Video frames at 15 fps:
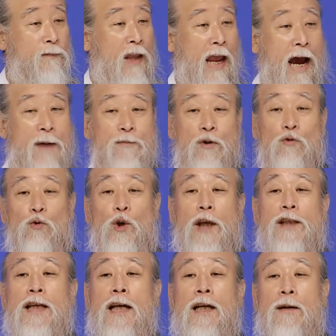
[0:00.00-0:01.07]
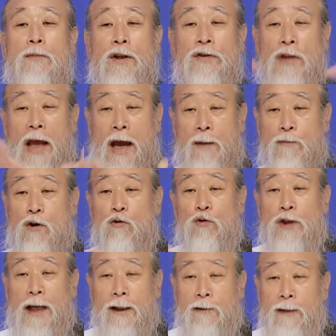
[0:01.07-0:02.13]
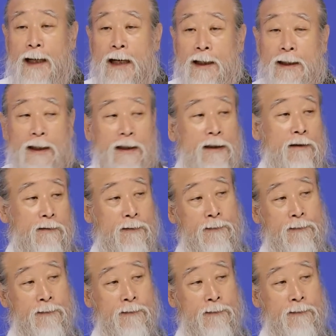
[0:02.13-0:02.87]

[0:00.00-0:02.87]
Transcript: 대한민국에 살려면 대한민국 사회를 알아야 돼.